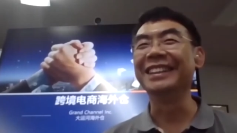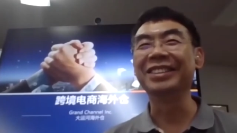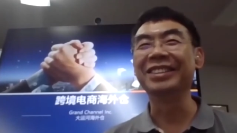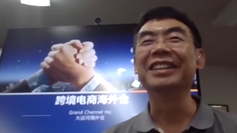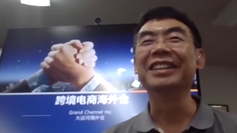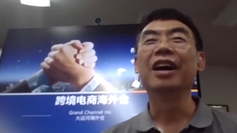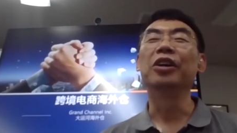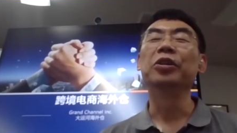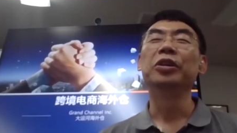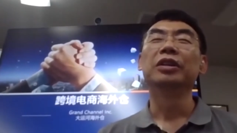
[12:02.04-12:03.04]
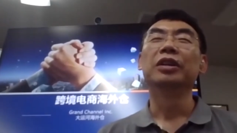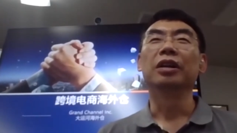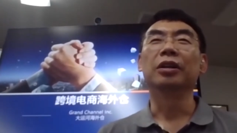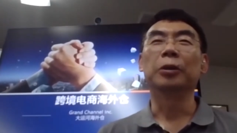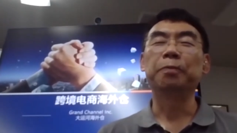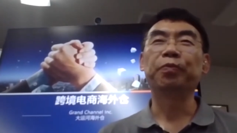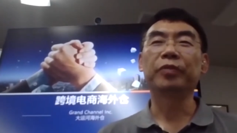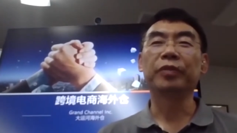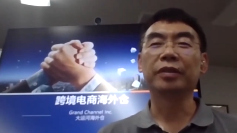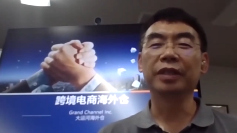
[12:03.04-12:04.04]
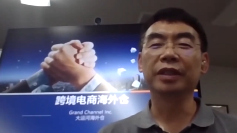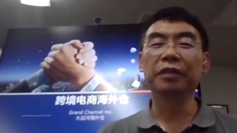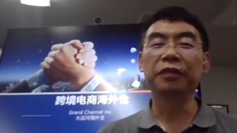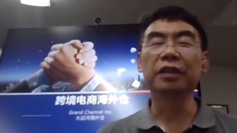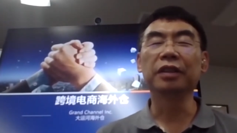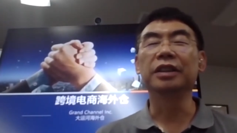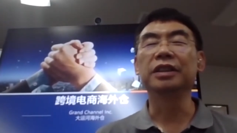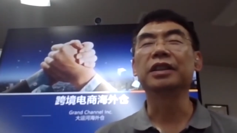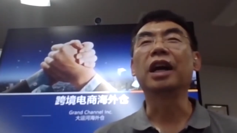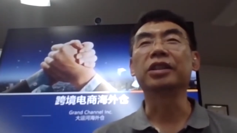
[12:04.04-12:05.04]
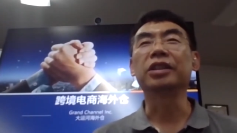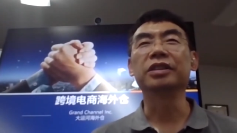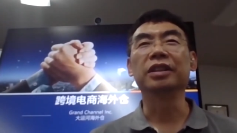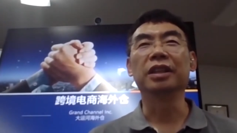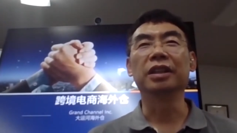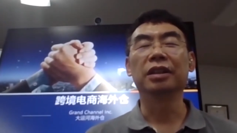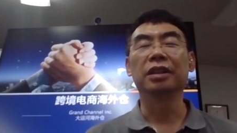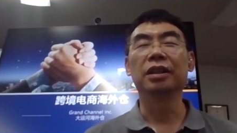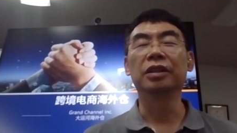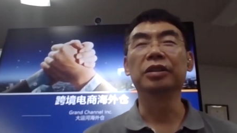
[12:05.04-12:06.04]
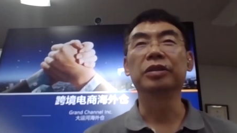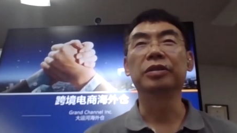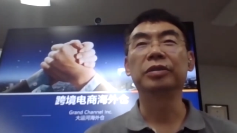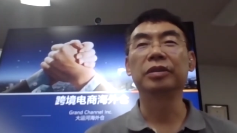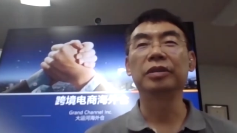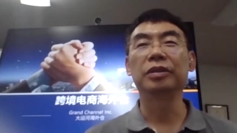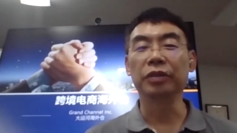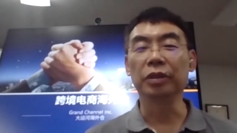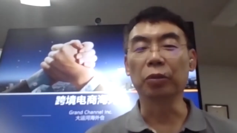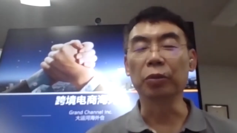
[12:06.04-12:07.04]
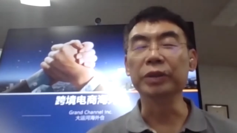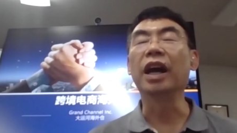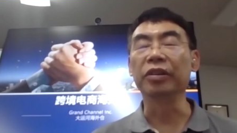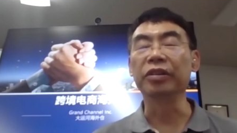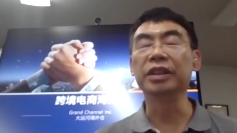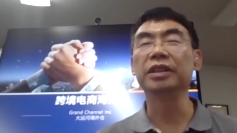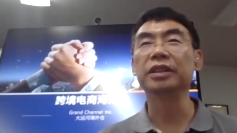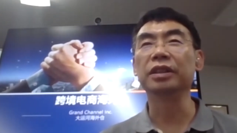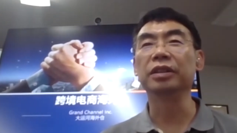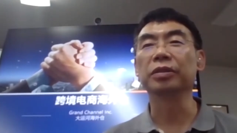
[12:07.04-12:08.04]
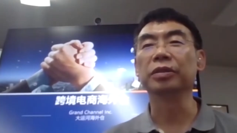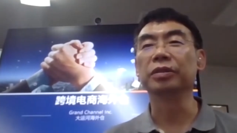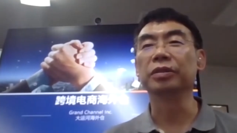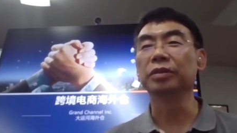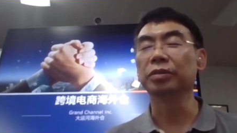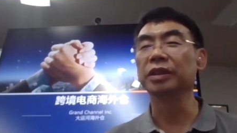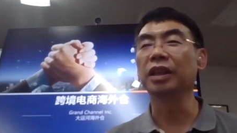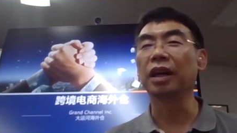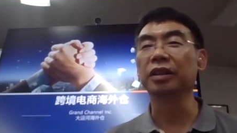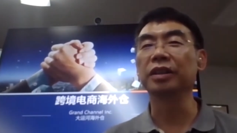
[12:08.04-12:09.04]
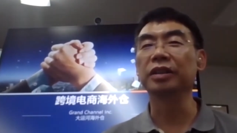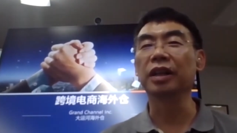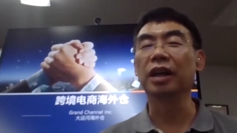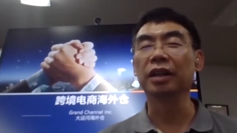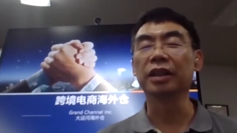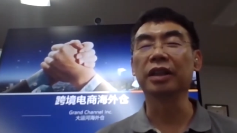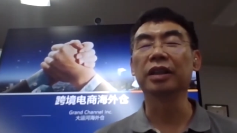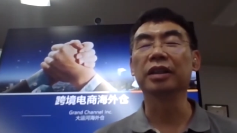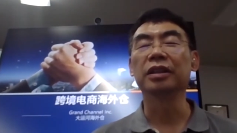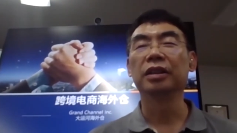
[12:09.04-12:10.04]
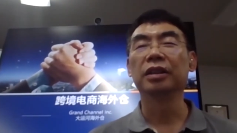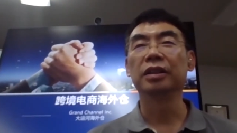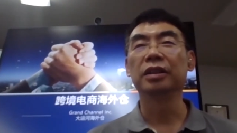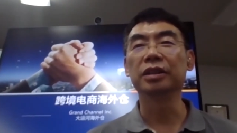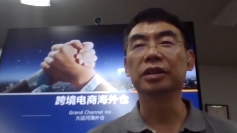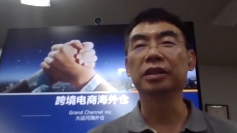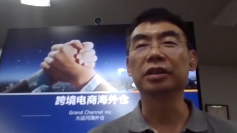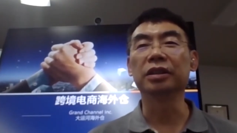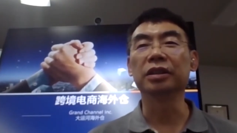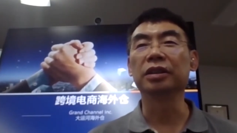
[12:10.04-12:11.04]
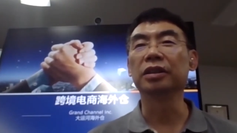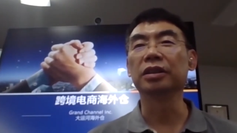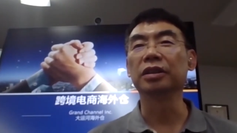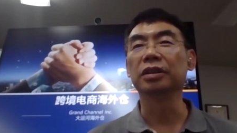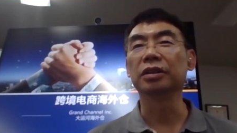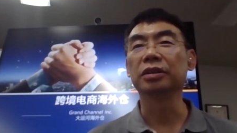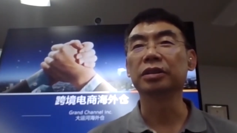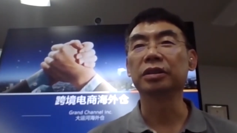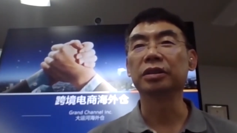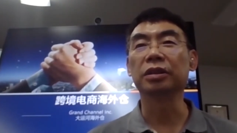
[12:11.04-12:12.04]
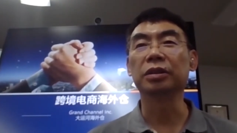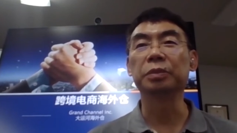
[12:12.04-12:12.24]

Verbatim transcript: 天是好，嗯，最近发生了一些大事情啊，啊，是国际航运系统、国际航运这个行业和这个这个